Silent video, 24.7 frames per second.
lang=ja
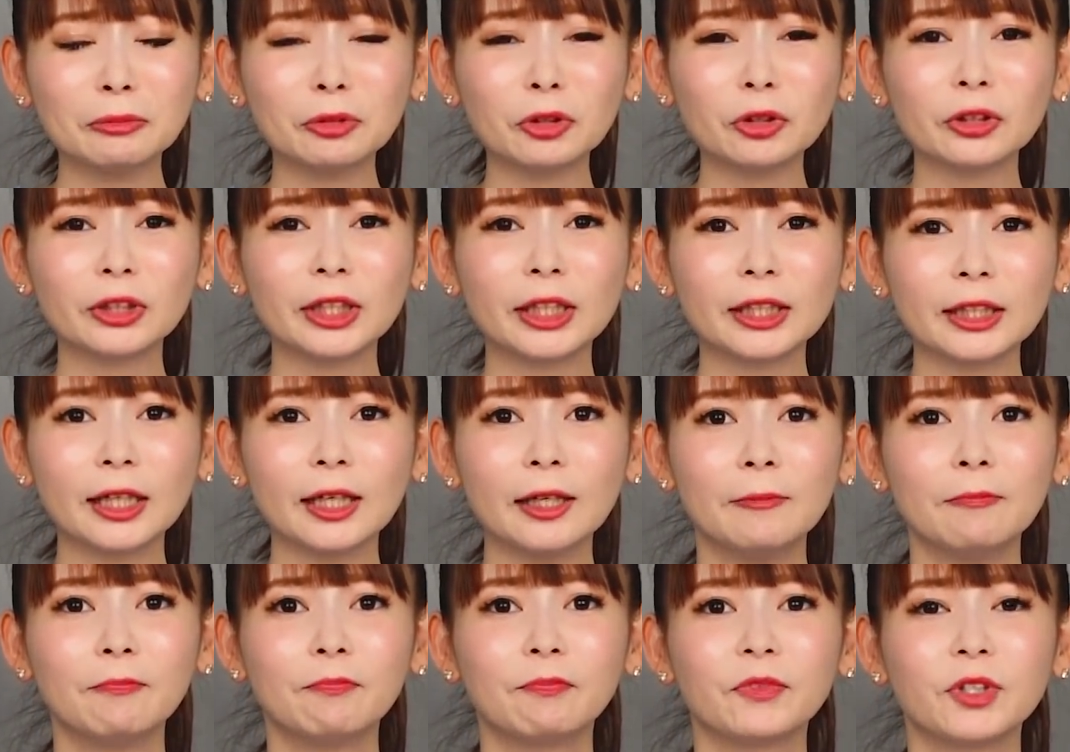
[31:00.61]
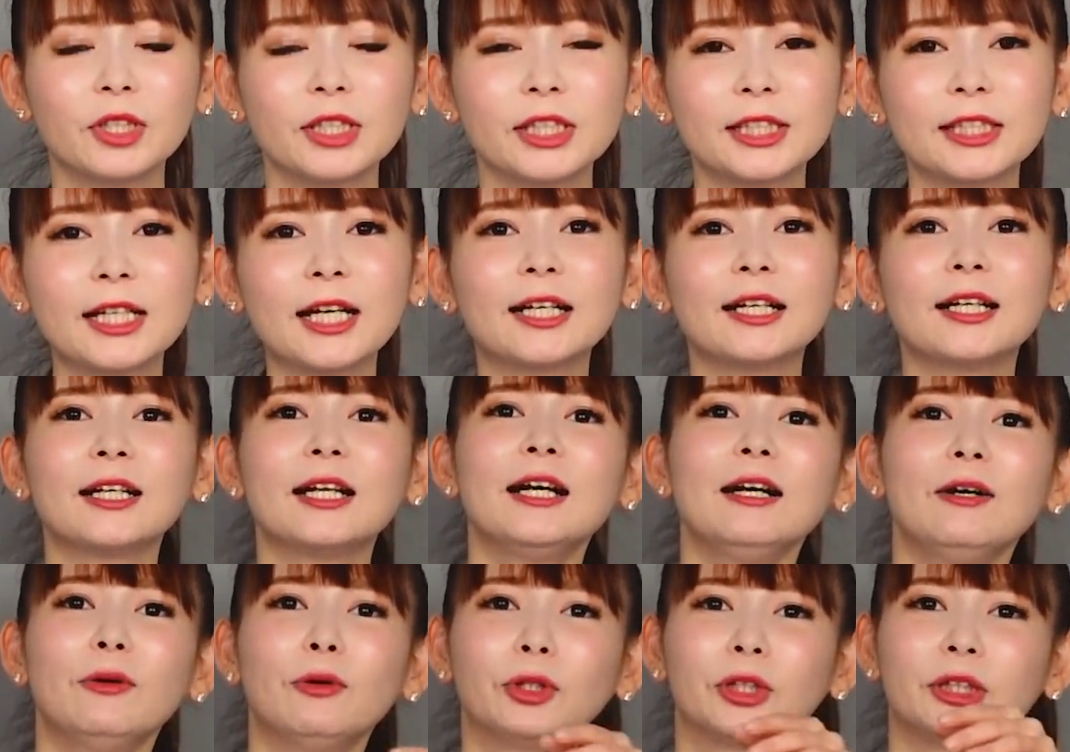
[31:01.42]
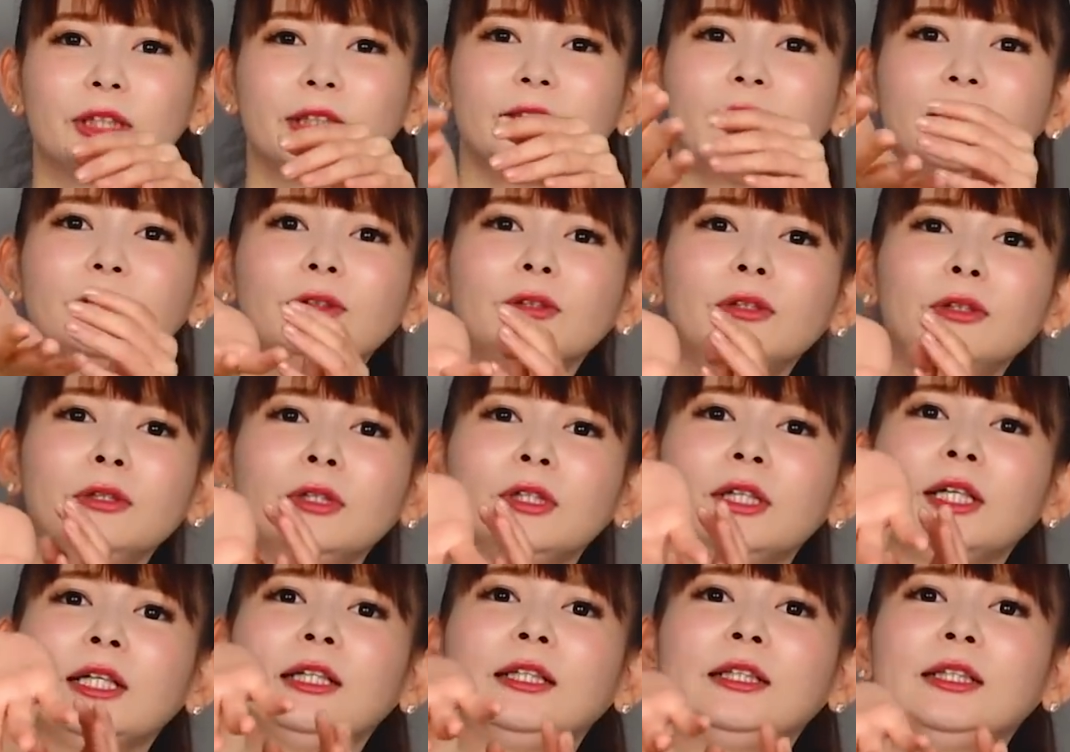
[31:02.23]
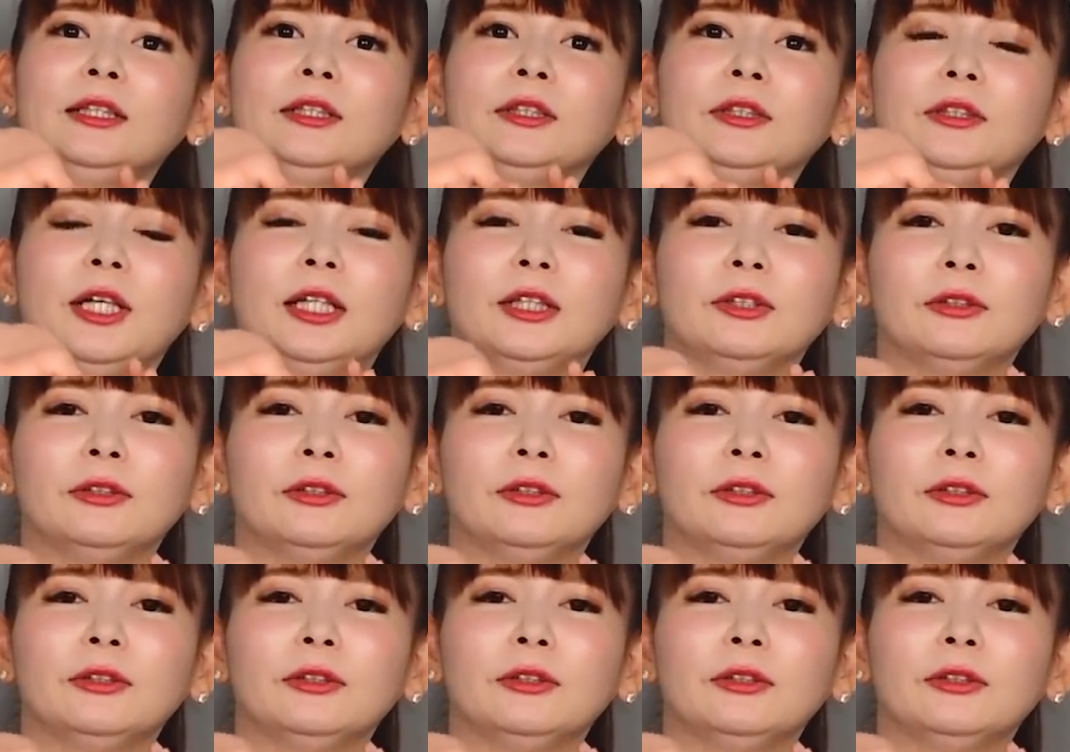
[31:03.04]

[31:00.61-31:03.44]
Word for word: もうなんか下からお尻の方からなんですよ。